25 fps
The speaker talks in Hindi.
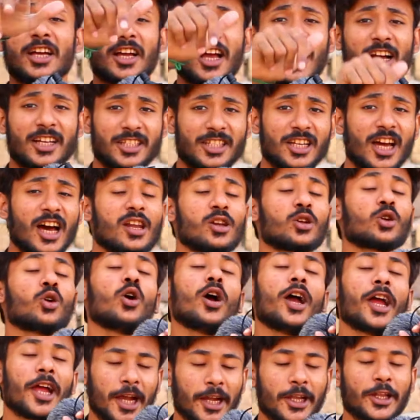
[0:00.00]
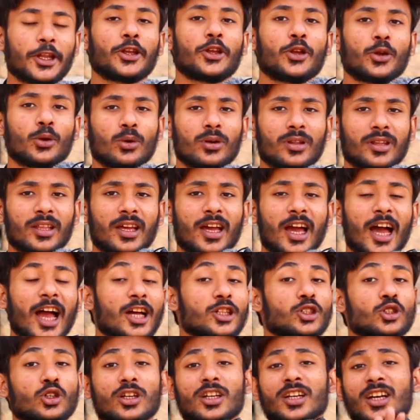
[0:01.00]
काशान को एटीट्यूड दिखाया
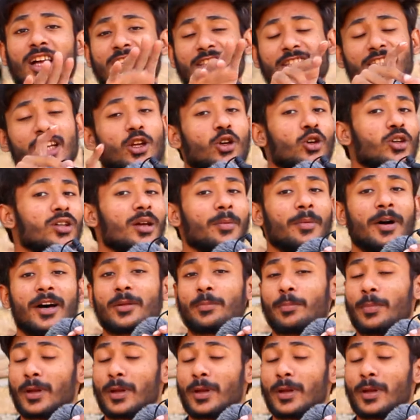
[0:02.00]
जो कि काशान को यह बात